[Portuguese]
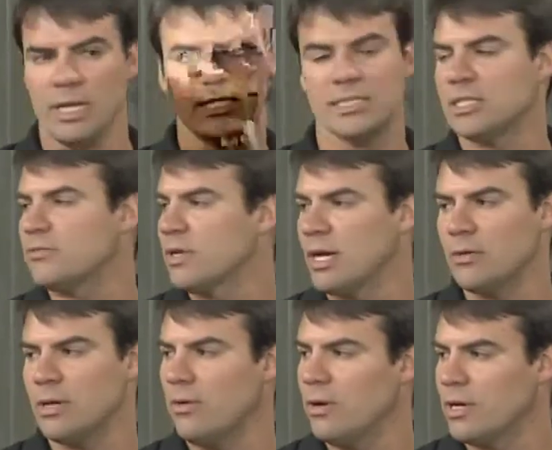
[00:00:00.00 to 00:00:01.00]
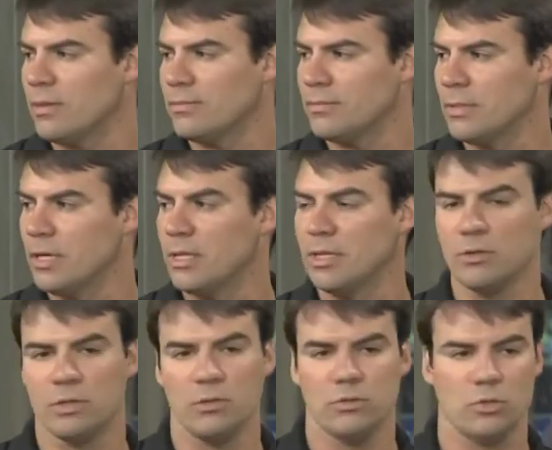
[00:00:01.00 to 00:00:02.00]
ele é classificado na hora. Não,
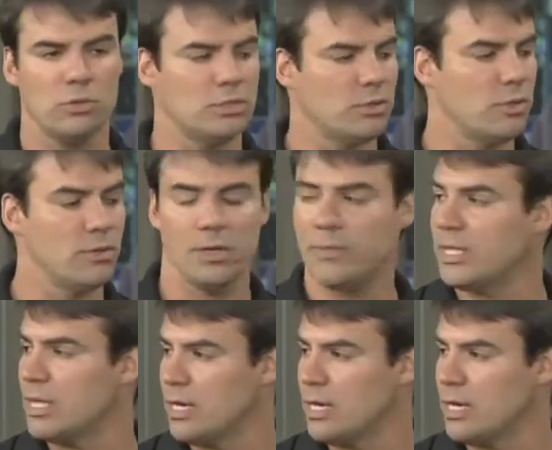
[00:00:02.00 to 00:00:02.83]
então todas são Mas tem